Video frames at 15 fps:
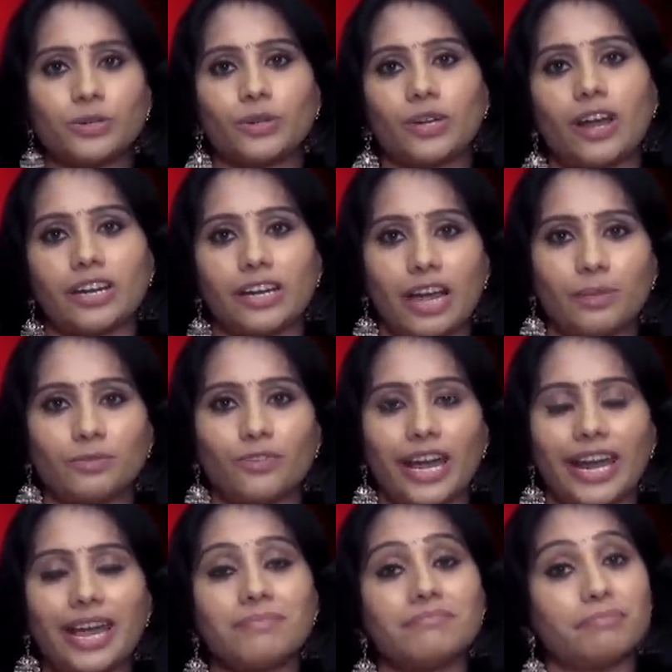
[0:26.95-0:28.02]
స్టోర్ డాట్ కామ్
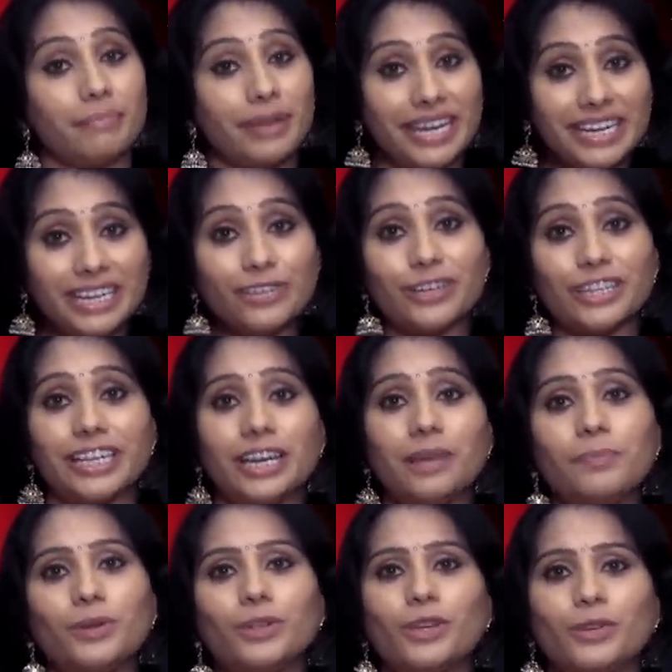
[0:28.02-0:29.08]
ద్వారా మీ ఇంటి
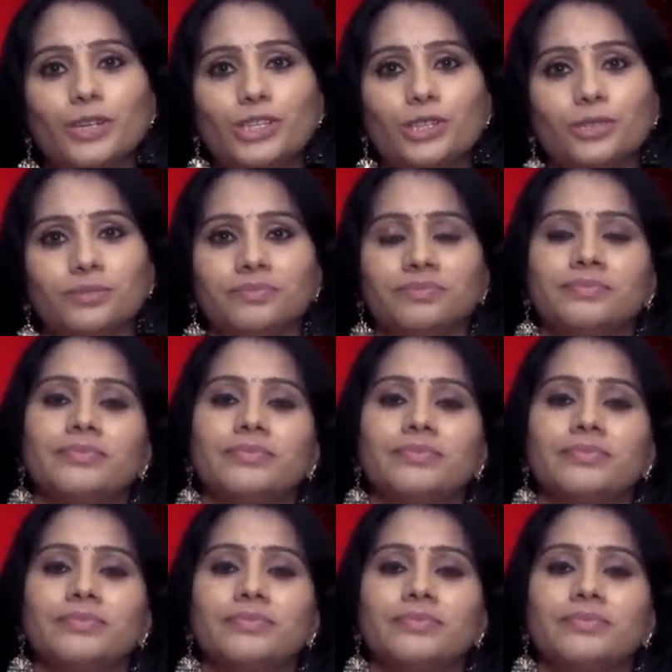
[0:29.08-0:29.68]
వద్దనే పొందవచ్చు